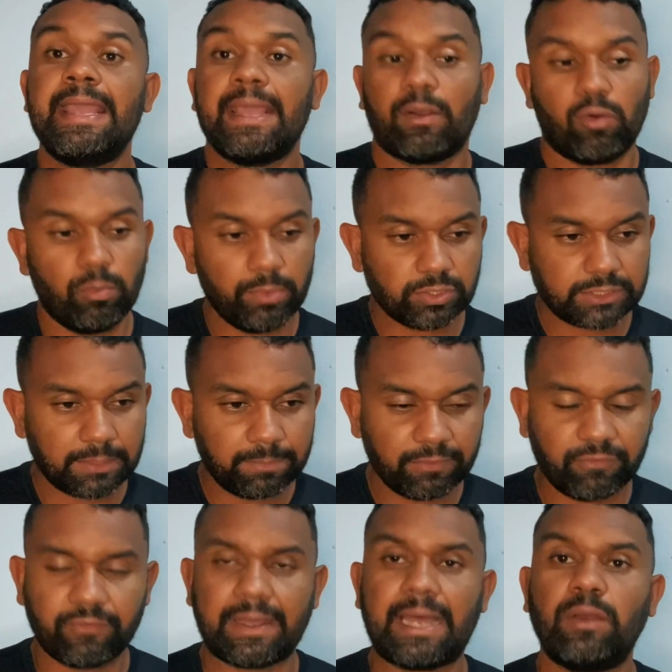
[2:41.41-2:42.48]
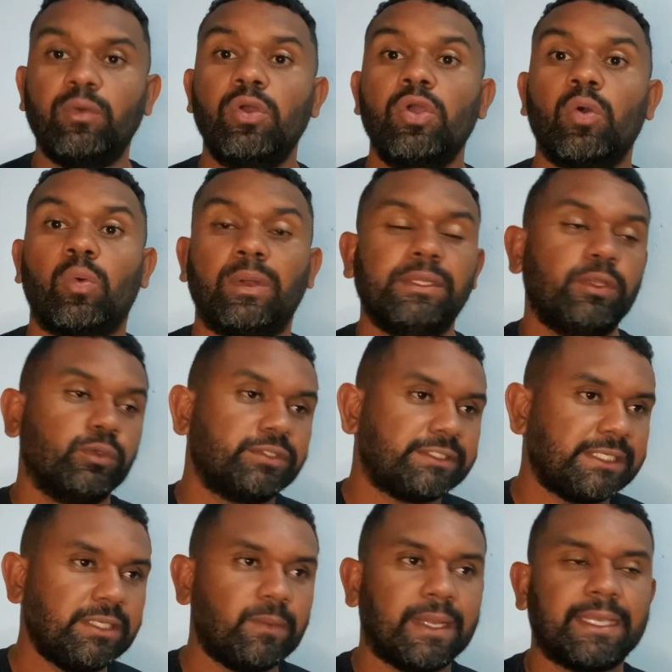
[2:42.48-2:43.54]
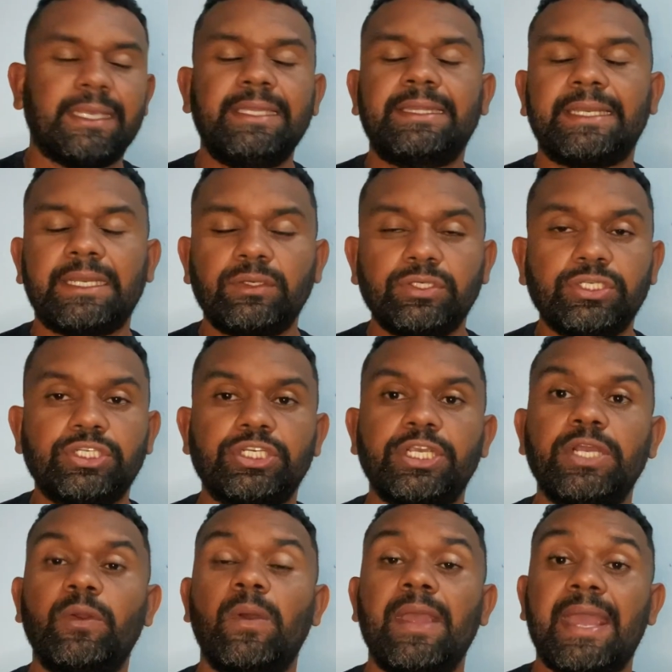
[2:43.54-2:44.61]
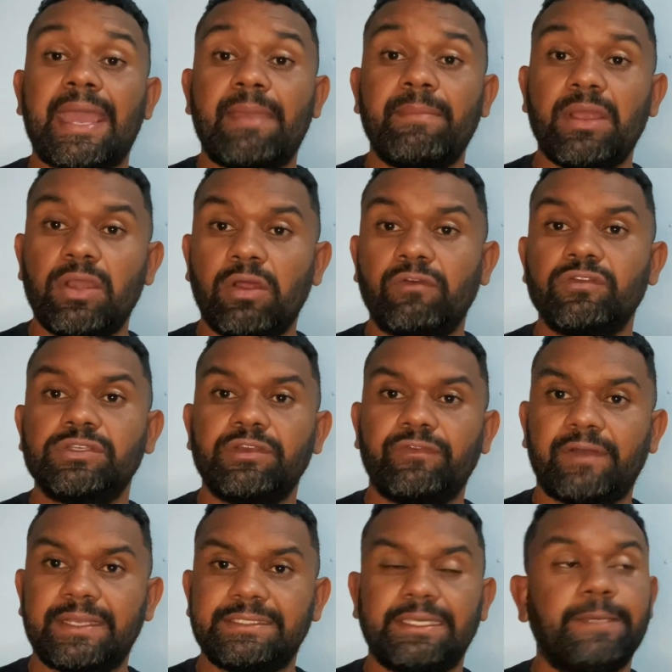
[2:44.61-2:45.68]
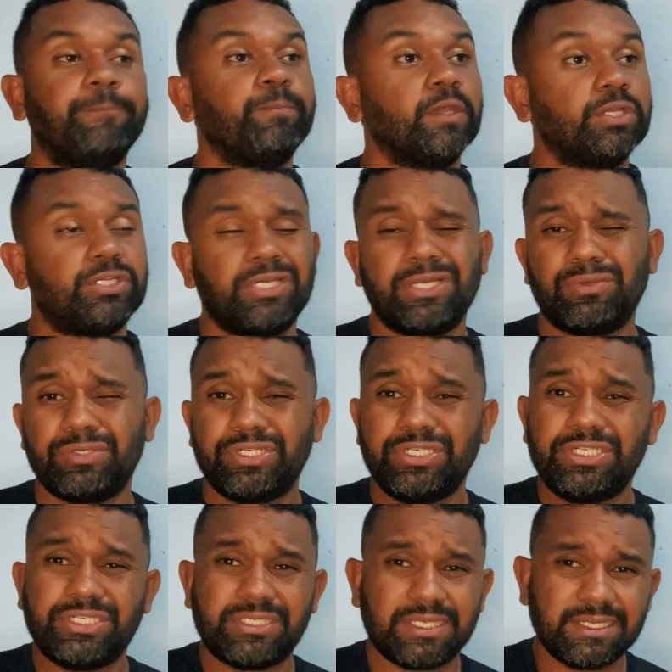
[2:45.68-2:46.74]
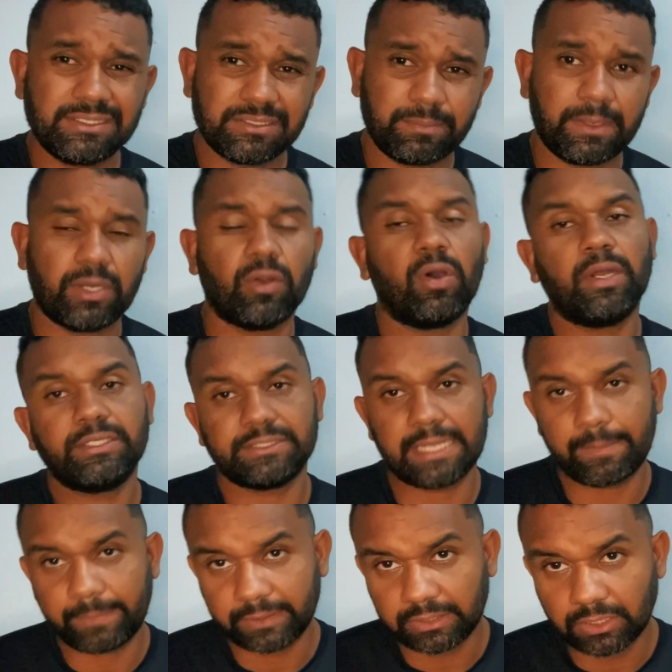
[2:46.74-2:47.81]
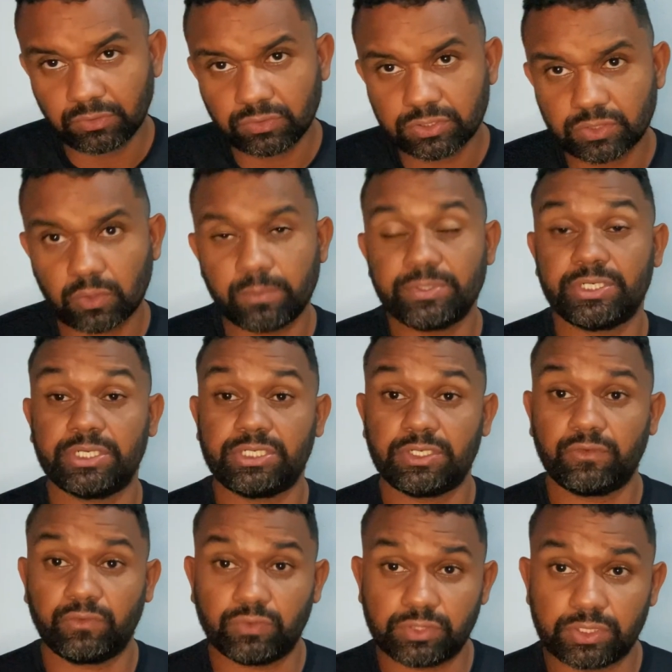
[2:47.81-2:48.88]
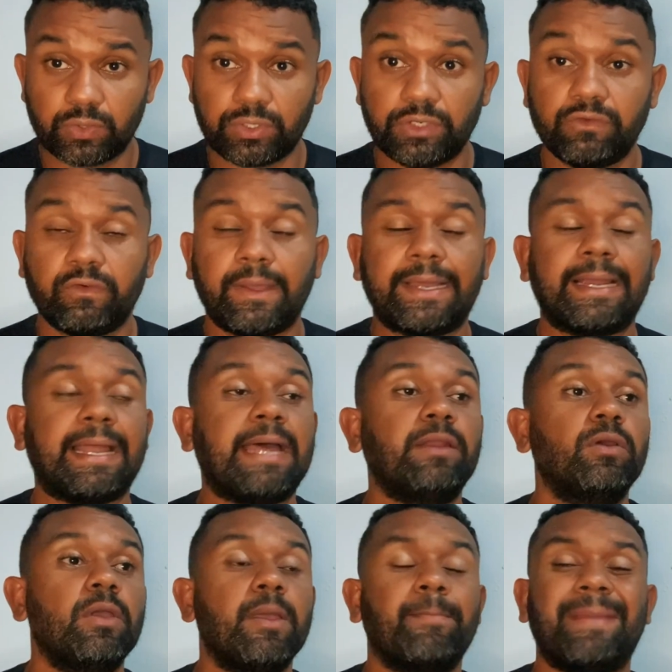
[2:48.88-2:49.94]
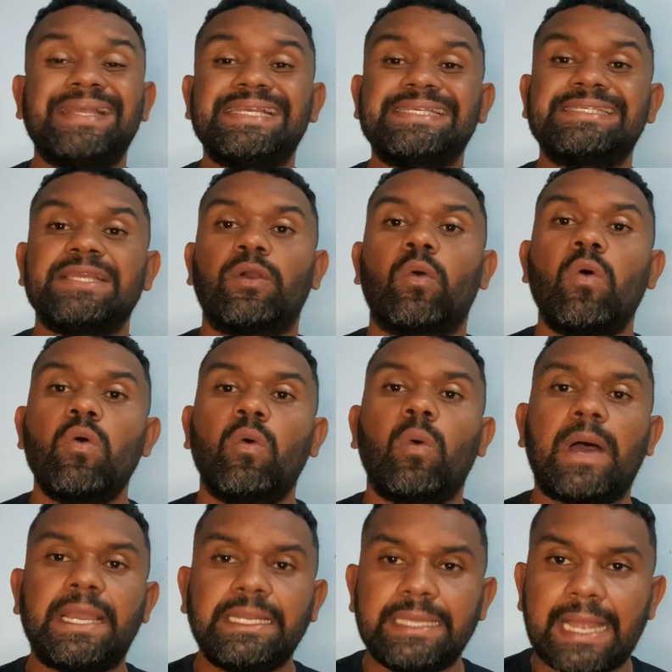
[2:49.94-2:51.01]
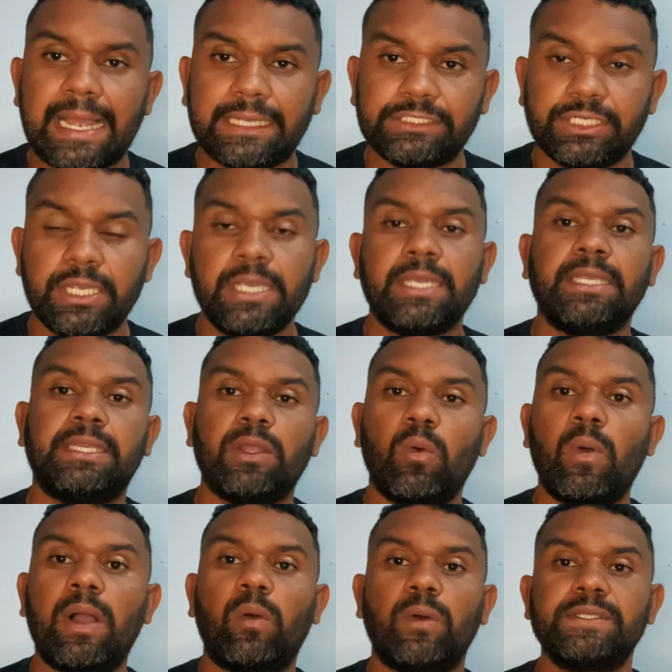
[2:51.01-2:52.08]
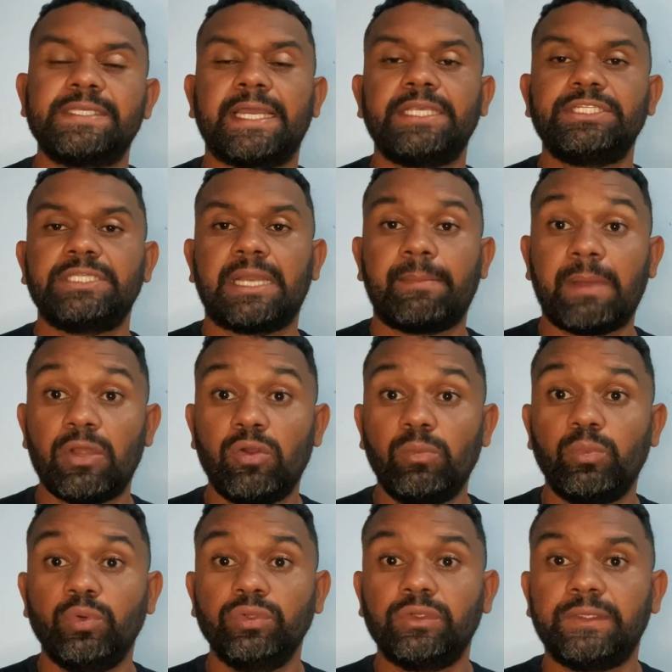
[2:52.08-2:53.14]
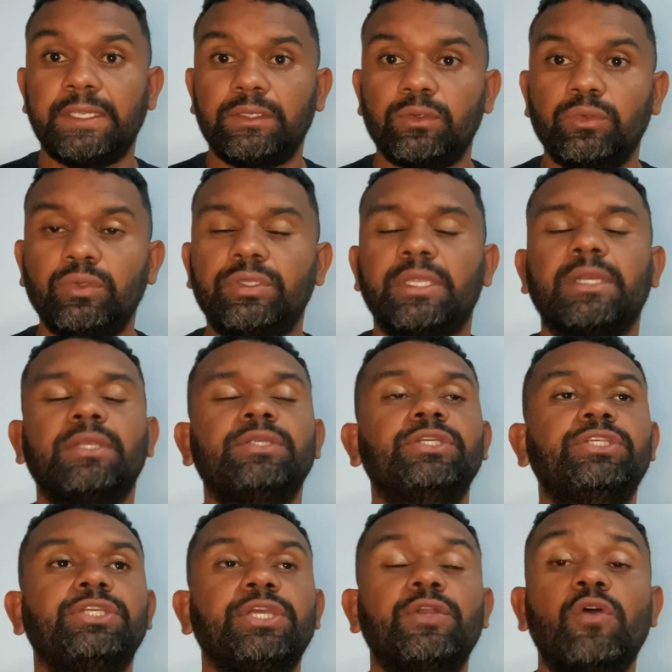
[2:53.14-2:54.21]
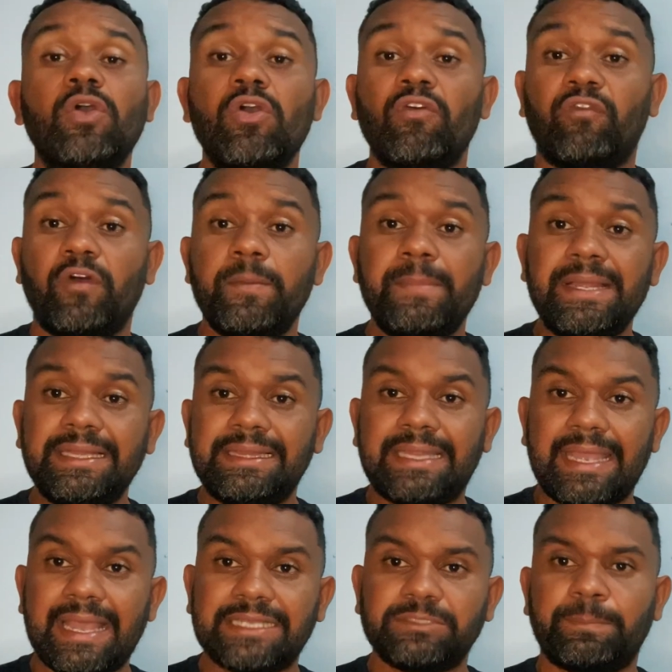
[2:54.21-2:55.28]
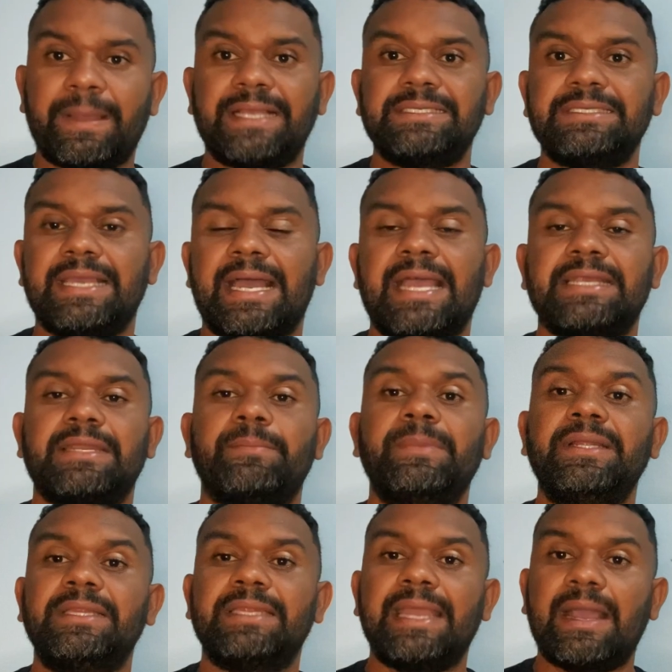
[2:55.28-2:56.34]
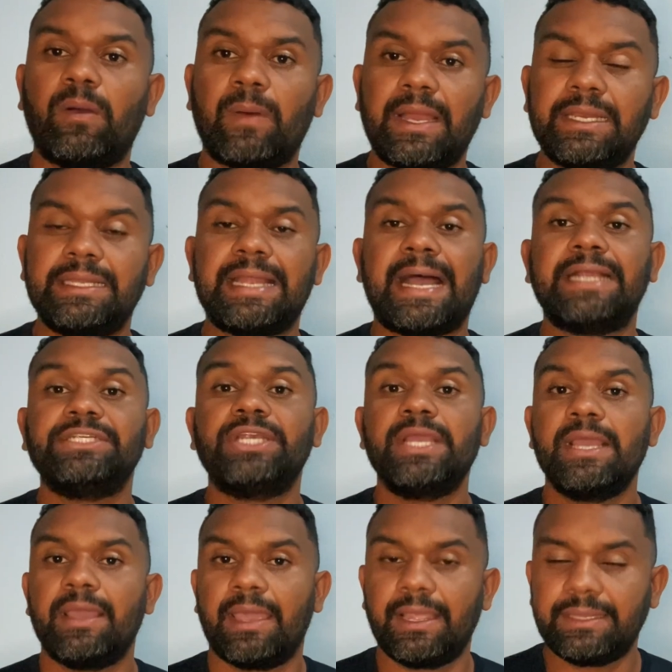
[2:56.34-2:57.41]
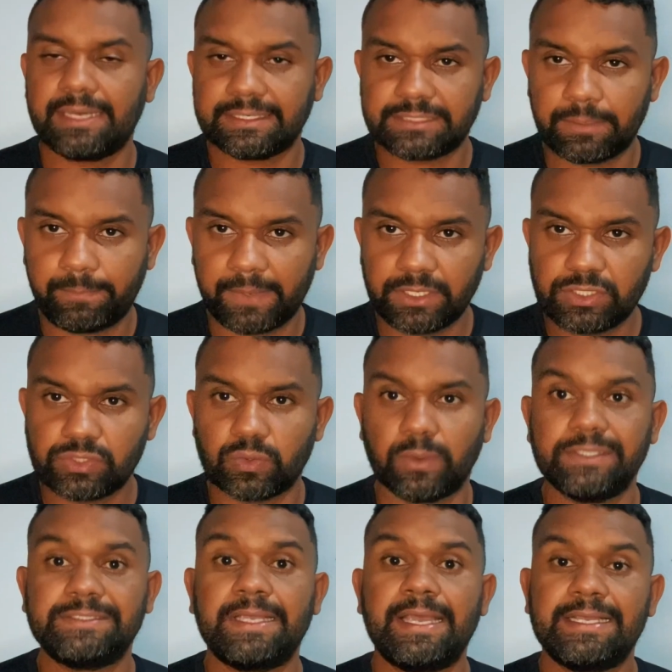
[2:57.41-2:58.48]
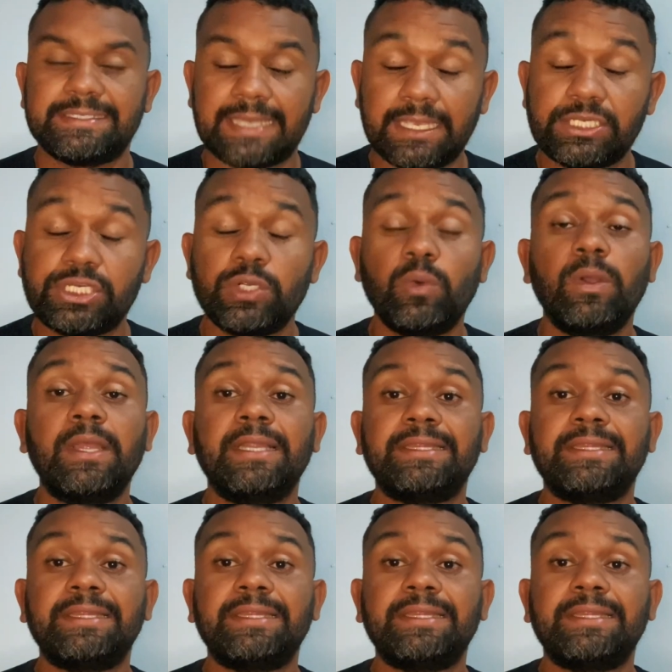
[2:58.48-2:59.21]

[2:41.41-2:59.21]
Como eu sempre falo, quando eu cito aqui treino de tiro, é melhor você fazer tiros de distâncias menores, dependendo do seu objetivo e do seu nível, é claro, mas assim, com qualidade. Então, uma coisa que a gente trabalhou muito dentro do treino de tiro foi manter as parciais, né? manter a qualidade entre as repetições. 15, certinho?